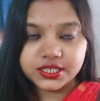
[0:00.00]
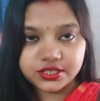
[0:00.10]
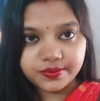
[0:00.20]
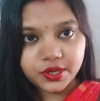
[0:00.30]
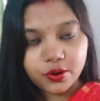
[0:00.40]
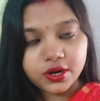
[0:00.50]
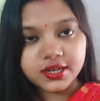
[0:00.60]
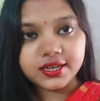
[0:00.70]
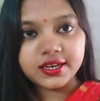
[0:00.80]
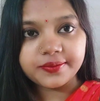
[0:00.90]
अष्टमी
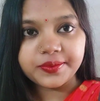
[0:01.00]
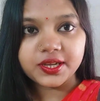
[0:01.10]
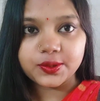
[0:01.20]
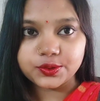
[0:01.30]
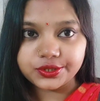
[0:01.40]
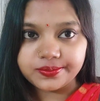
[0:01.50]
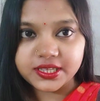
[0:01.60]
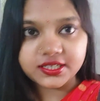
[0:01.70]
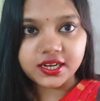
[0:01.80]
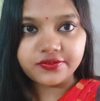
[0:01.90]
और कल नवमी के रोज़
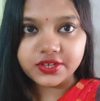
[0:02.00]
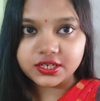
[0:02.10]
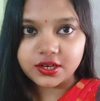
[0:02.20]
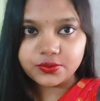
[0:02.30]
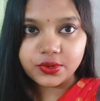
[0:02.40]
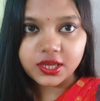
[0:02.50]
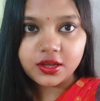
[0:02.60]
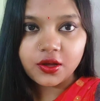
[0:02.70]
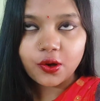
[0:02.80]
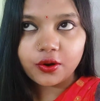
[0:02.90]
मैं साड़ी वेयर
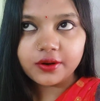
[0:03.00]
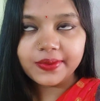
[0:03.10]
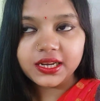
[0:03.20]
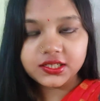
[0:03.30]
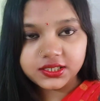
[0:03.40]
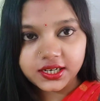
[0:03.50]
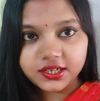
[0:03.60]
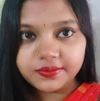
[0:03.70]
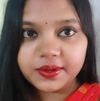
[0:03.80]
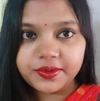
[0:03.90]
करूँगी और मैंने
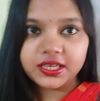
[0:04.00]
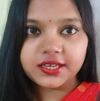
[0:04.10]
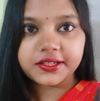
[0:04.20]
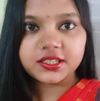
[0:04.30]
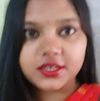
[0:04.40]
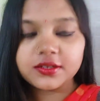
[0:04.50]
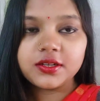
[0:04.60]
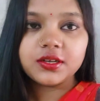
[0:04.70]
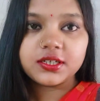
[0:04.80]
स्टार्टिंग में भी किया था